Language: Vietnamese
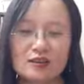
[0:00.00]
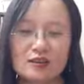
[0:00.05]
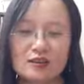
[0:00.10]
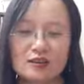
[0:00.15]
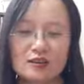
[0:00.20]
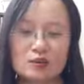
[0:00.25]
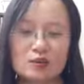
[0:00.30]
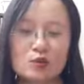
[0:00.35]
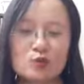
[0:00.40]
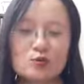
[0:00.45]

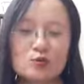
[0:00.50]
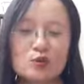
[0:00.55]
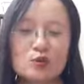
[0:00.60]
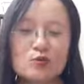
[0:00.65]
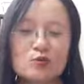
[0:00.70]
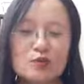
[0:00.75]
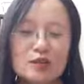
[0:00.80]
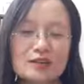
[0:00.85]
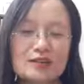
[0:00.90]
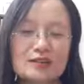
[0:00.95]
À, chung
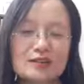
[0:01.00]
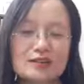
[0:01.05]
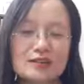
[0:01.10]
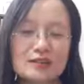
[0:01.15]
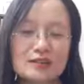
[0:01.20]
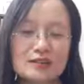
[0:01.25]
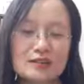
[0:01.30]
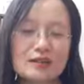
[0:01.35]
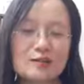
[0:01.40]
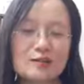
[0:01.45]
chung nhất
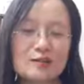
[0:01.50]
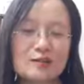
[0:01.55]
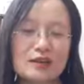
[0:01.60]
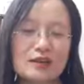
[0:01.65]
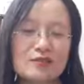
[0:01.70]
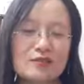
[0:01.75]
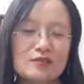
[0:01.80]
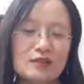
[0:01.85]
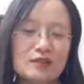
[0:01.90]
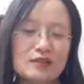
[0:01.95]
thì chúng
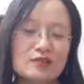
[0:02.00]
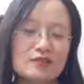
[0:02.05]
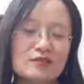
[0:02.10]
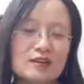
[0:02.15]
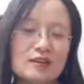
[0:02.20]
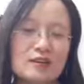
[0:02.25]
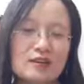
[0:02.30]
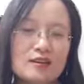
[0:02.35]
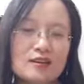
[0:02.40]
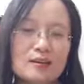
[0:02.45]
ta vẫn có
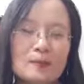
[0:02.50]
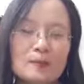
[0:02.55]
thể